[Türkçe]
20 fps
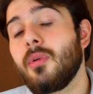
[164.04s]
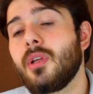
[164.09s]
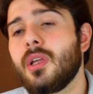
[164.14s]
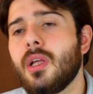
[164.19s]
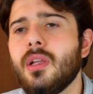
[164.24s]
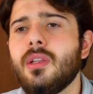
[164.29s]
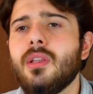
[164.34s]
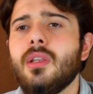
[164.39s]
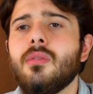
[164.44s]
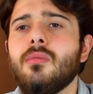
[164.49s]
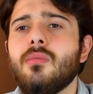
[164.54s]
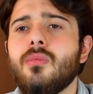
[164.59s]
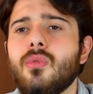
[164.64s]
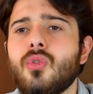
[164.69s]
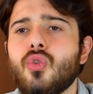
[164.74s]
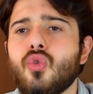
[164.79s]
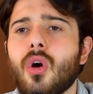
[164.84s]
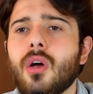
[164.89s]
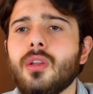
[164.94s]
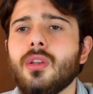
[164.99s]
mesela
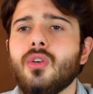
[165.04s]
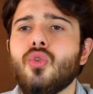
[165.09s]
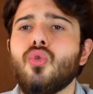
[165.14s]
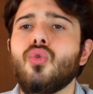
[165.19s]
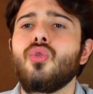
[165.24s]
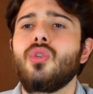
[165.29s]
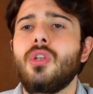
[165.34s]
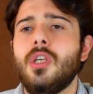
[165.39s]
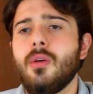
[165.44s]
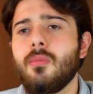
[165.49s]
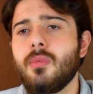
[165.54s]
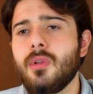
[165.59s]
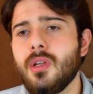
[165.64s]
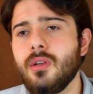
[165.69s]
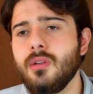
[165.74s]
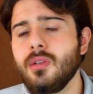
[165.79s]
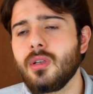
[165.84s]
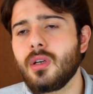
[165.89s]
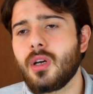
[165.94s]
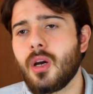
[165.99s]
şu anda şunu
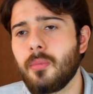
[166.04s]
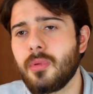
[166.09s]
diyebiliriz.